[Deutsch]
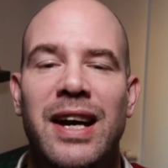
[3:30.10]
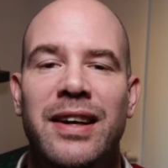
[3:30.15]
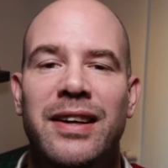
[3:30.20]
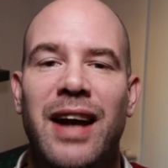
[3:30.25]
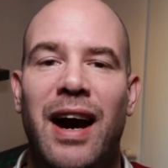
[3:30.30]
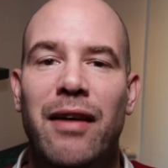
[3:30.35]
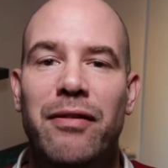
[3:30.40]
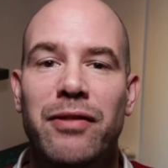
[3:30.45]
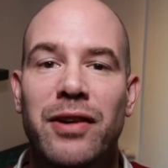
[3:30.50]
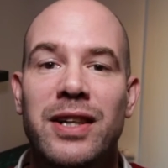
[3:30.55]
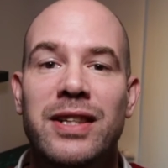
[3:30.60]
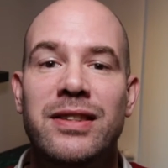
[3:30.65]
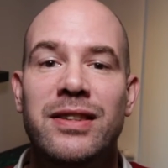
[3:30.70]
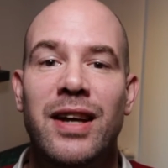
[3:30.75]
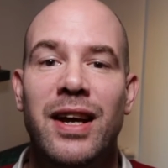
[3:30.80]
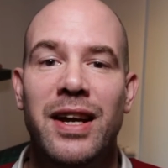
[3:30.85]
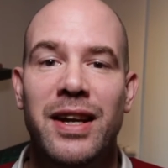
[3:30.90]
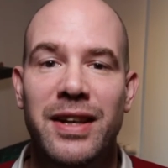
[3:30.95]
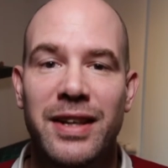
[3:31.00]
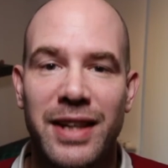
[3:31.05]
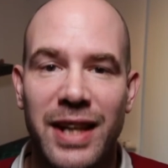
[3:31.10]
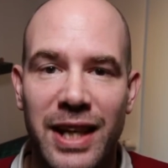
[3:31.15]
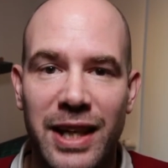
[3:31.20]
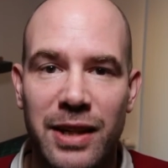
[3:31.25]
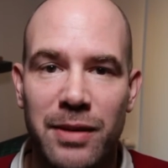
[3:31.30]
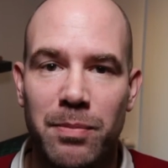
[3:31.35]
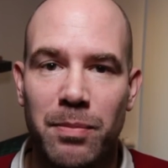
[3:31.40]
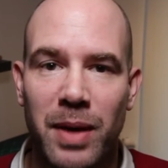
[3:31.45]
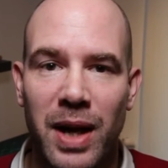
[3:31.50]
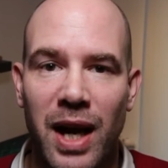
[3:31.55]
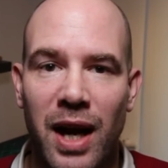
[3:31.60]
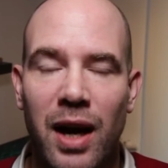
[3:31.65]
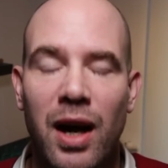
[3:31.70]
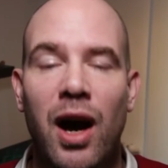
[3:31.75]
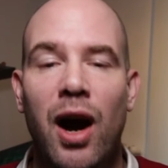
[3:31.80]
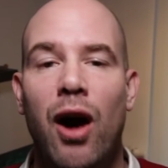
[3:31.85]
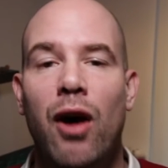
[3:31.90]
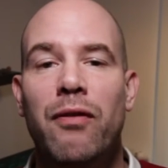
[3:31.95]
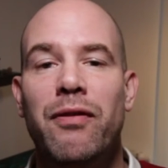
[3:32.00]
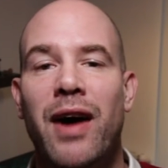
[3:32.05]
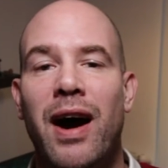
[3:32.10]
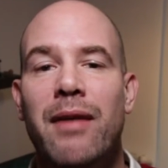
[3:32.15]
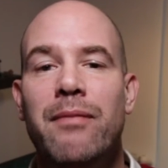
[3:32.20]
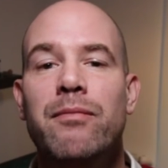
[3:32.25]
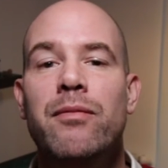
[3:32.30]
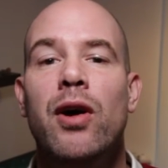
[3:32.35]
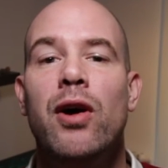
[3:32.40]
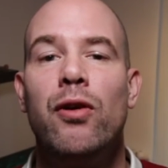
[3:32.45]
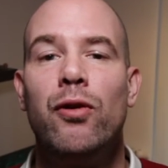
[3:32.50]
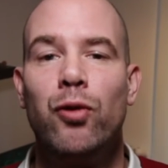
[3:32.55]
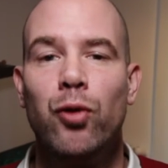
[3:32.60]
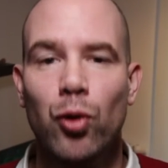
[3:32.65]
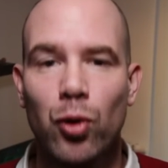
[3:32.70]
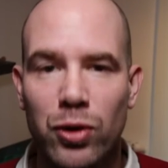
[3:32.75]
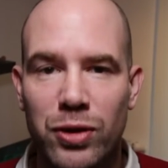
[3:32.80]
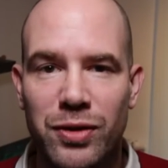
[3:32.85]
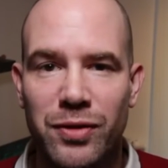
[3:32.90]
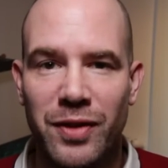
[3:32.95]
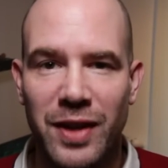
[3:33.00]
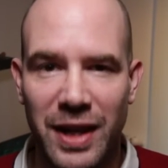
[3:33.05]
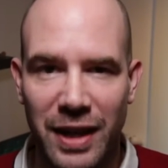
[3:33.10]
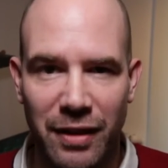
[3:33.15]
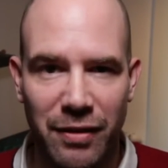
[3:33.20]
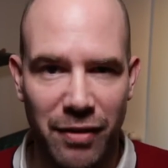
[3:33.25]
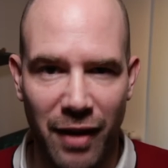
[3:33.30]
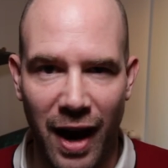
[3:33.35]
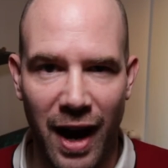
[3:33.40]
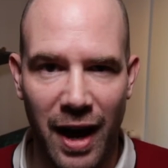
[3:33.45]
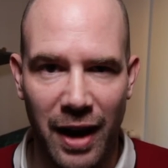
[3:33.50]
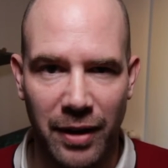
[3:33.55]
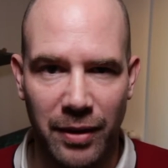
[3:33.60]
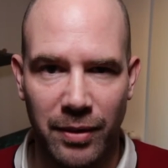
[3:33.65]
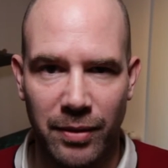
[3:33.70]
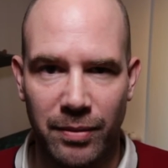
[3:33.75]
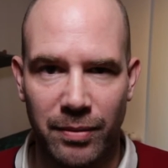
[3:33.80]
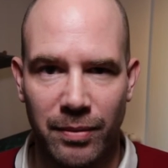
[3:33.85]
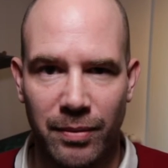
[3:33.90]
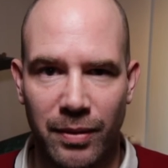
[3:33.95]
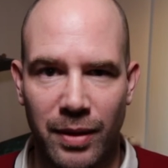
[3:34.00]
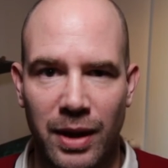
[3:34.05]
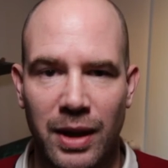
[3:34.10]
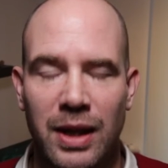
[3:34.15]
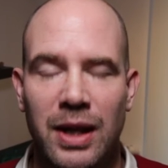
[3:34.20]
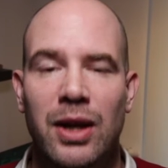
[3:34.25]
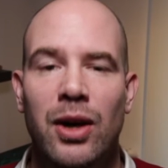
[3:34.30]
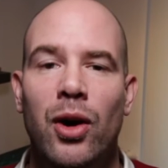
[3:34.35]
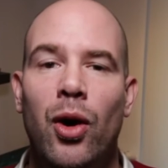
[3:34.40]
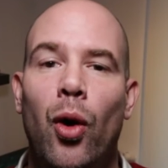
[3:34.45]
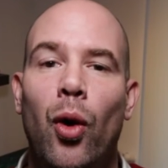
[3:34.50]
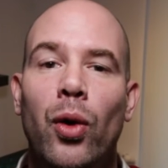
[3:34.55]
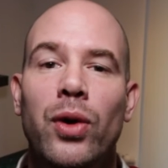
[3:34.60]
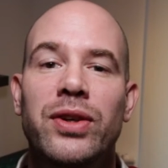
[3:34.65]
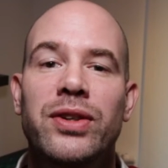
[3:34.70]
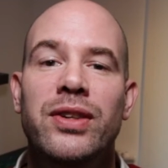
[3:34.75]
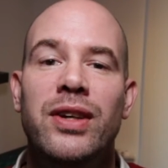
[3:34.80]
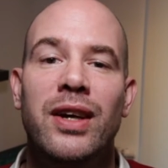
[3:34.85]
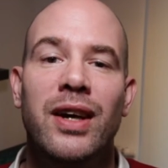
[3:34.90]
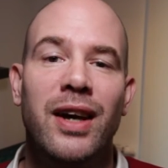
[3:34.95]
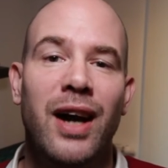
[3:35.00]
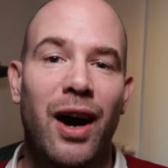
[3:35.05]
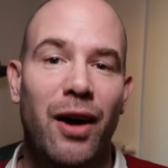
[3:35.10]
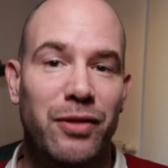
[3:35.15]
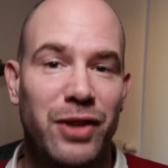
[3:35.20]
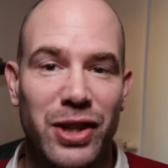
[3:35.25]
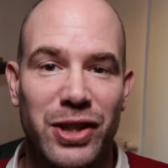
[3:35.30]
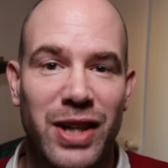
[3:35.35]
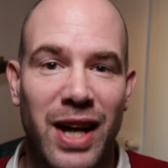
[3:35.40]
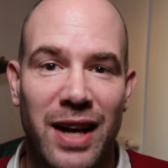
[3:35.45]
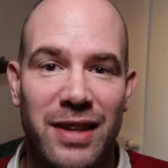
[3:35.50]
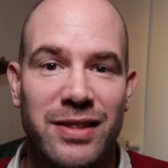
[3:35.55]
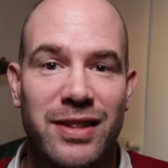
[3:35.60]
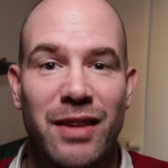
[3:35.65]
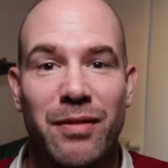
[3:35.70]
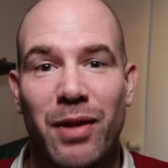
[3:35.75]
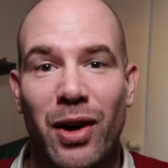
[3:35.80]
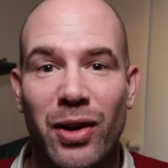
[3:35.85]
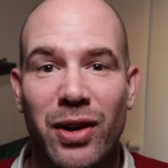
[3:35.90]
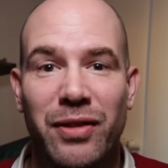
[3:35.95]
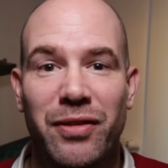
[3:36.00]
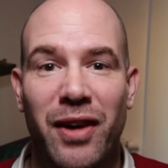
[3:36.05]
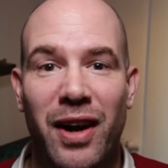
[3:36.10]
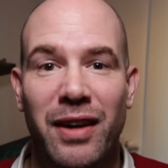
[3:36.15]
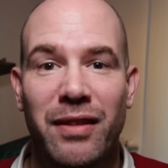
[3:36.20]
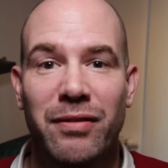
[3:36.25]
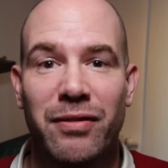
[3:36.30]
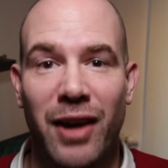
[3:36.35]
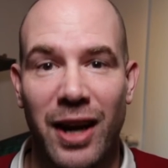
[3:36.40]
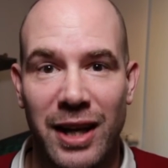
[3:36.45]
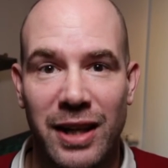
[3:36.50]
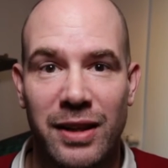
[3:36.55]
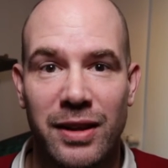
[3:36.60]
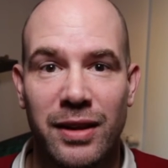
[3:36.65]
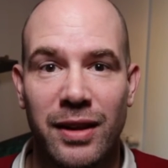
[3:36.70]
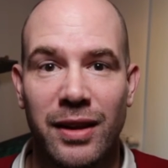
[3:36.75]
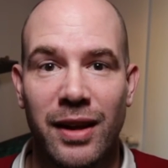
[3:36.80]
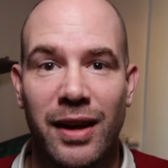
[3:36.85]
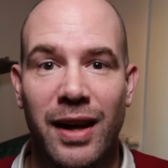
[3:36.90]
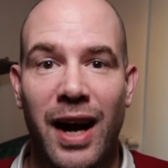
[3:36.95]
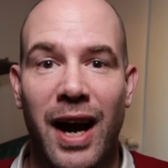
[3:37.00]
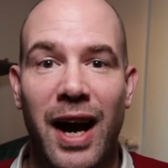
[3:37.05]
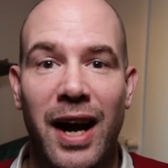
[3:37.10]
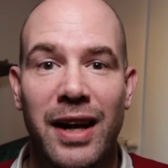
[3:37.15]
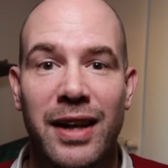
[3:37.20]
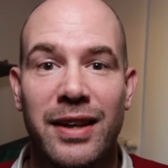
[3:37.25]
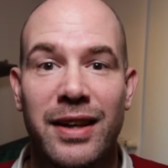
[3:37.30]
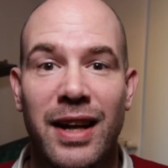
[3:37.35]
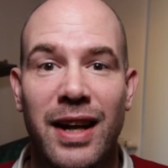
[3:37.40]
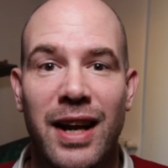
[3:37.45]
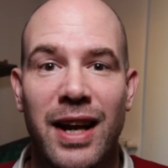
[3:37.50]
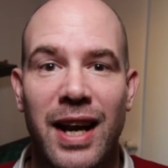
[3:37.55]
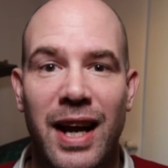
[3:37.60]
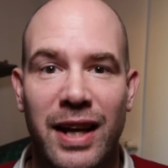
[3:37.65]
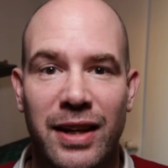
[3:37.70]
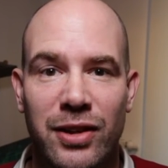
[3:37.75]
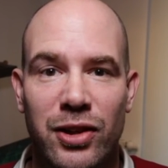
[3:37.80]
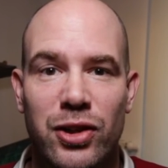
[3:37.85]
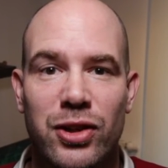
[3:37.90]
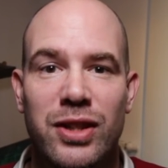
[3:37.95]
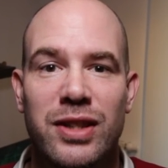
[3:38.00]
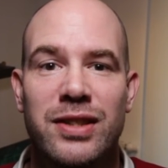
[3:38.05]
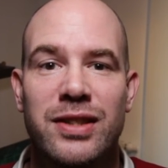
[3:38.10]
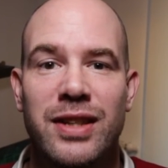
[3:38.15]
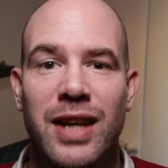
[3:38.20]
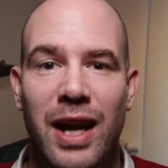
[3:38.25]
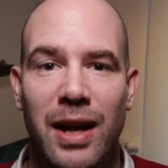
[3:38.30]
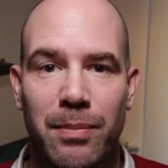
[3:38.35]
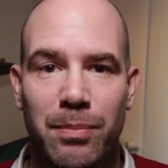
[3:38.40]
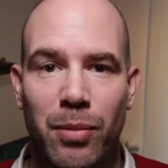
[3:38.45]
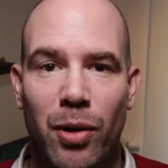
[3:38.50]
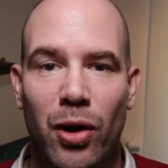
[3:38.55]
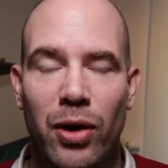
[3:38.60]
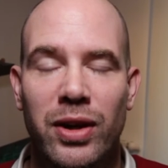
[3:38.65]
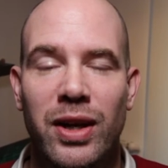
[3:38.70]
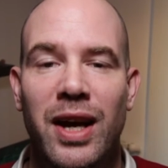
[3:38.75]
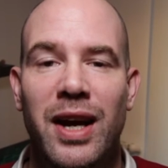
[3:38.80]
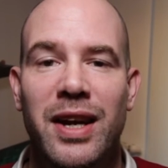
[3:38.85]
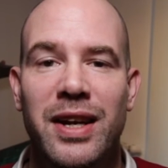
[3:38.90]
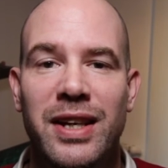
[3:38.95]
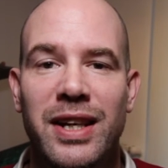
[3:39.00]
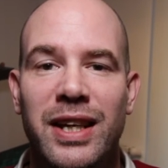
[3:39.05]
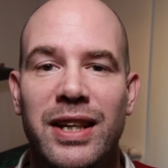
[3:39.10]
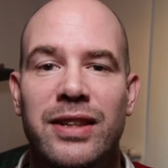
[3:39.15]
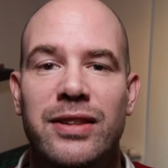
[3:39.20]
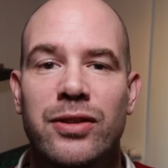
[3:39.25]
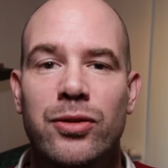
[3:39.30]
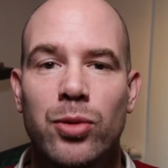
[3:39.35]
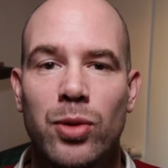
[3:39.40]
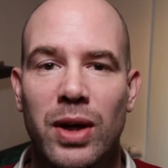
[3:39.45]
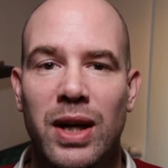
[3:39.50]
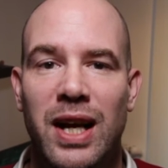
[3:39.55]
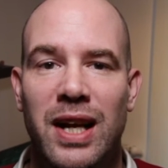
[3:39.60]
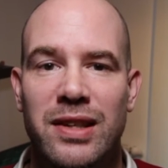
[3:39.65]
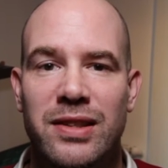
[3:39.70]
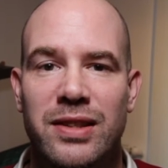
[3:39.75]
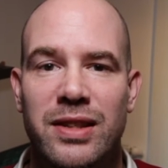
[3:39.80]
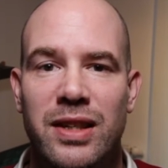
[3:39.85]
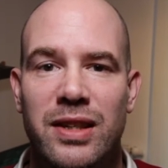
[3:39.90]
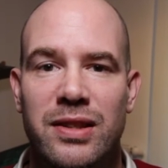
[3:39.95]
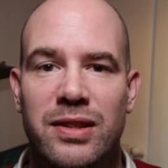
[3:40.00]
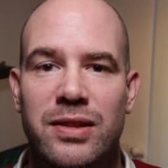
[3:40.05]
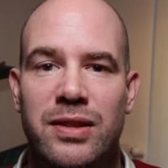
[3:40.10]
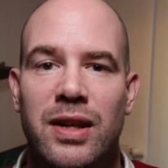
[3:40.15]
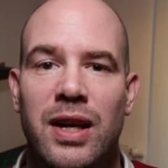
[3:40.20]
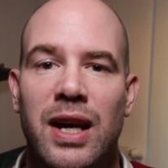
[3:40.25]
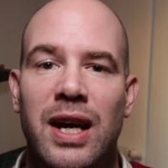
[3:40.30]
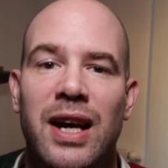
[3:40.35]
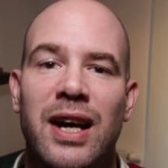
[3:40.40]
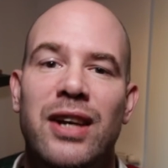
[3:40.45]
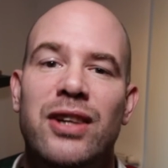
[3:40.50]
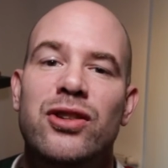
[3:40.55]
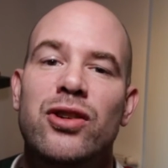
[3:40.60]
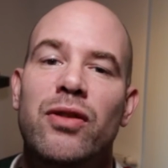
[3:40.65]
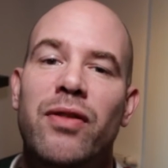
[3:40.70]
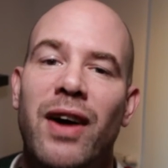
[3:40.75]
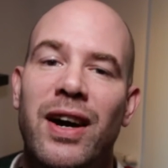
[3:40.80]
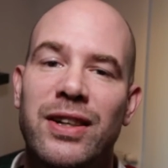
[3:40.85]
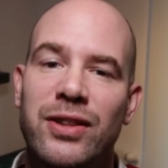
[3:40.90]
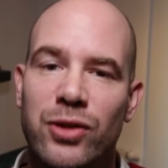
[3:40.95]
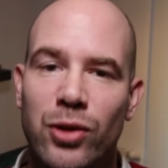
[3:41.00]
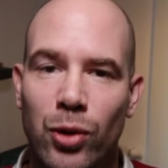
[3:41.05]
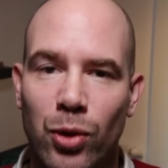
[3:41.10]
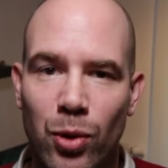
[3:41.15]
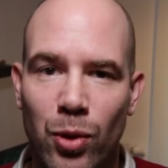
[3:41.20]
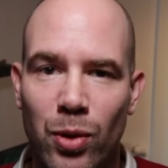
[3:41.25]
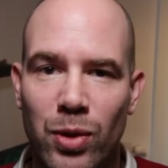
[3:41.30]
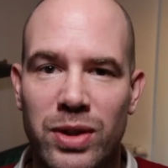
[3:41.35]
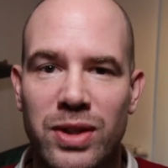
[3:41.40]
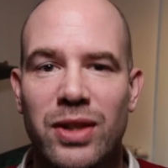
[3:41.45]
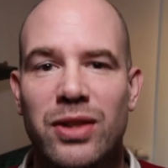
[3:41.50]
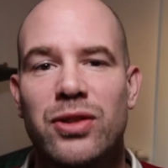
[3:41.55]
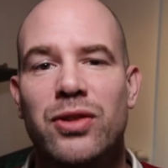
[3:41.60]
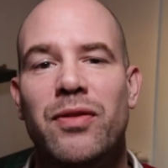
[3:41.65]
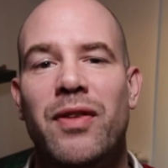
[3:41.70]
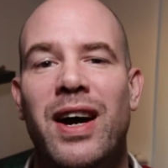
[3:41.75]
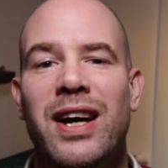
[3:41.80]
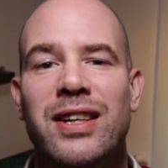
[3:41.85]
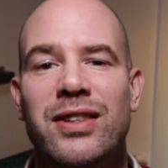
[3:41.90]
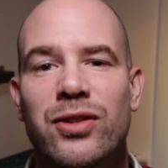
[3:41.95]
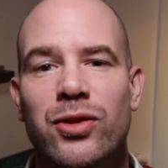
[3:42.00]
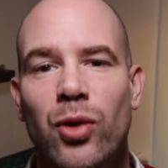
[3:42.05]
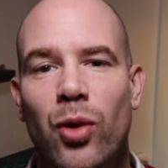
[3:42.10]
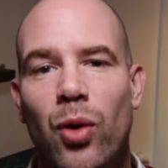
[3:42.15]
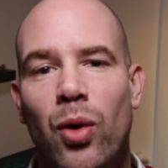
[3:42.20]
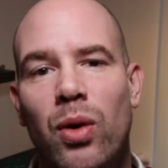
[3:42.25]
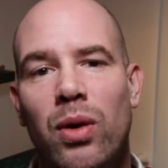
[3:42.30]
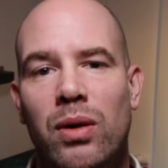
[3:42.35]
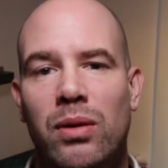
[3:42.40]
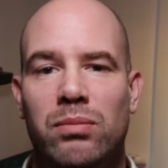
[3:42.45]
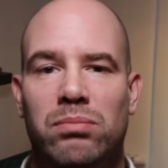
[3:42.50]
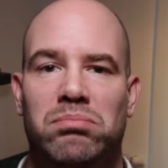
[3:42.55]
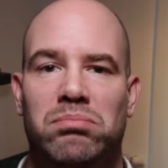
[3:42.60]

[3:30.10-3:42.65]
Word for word: darf es nicht mehr auf einem Fußweg fahren. Und auf der Straße darf man auch nicht fahren, weil ein elektrisches Skateboard nicht zugelassen ist. Soweit so gut, soweit so